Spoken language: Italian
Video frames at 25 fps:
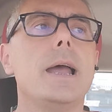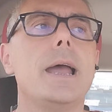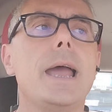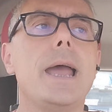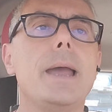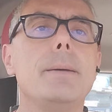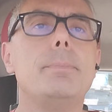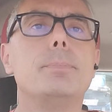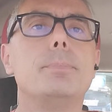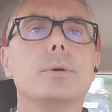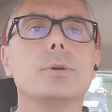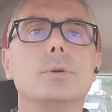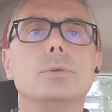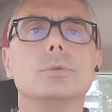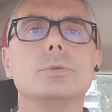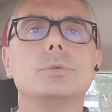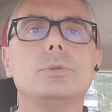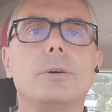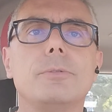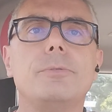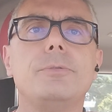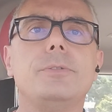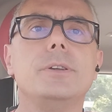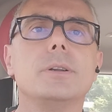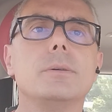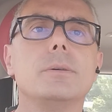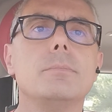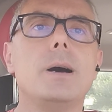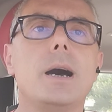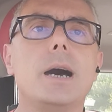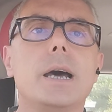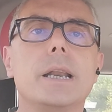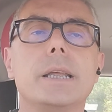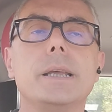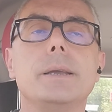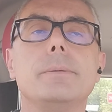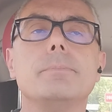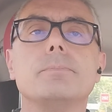è pronto a
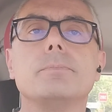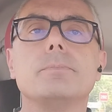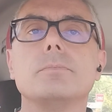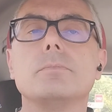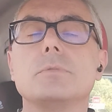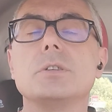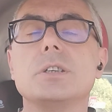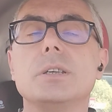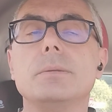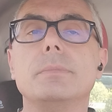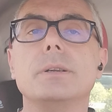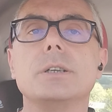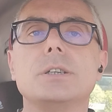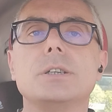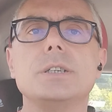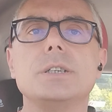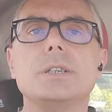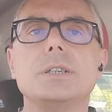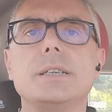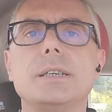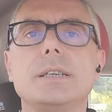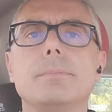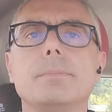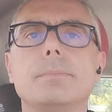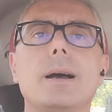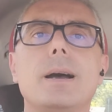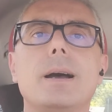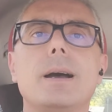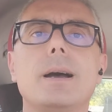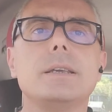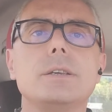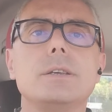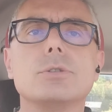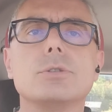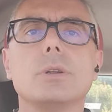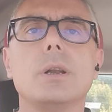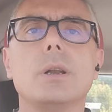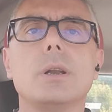firmare, sembra ci si
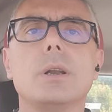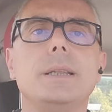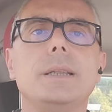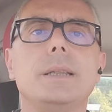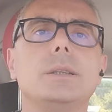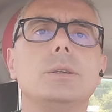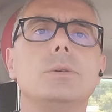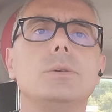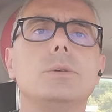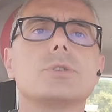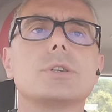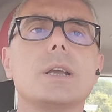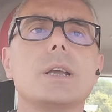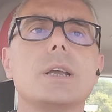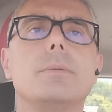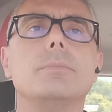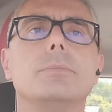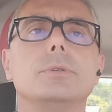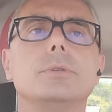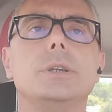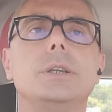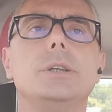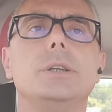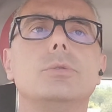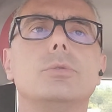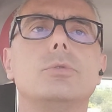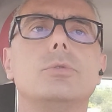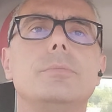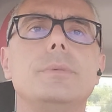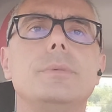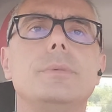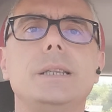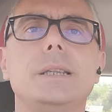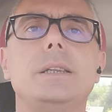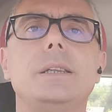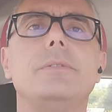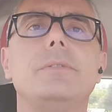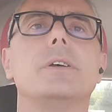manchi solamente lo scambio dei
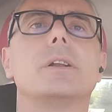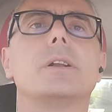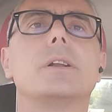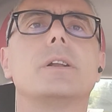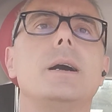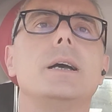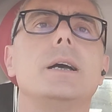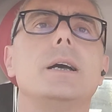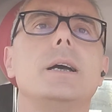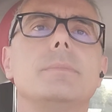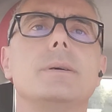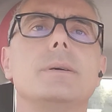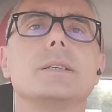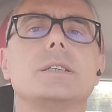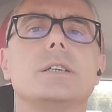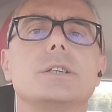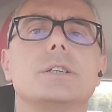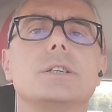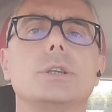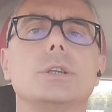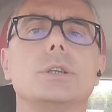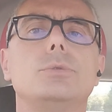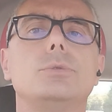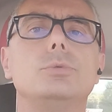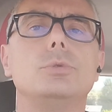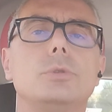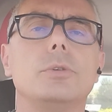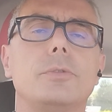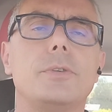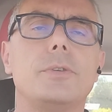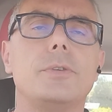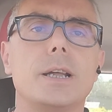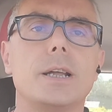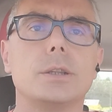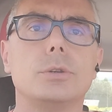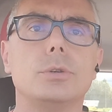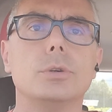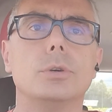documenti firmati, ma si è già tutto
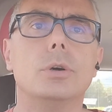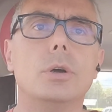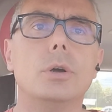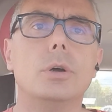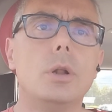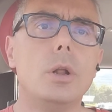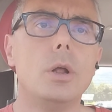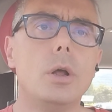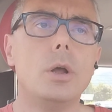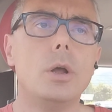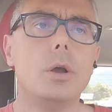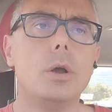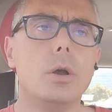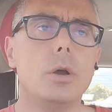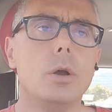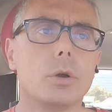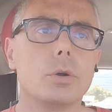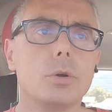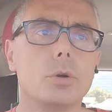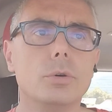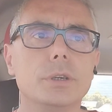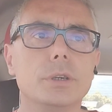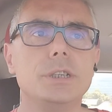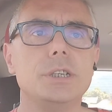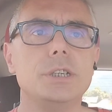fatto, con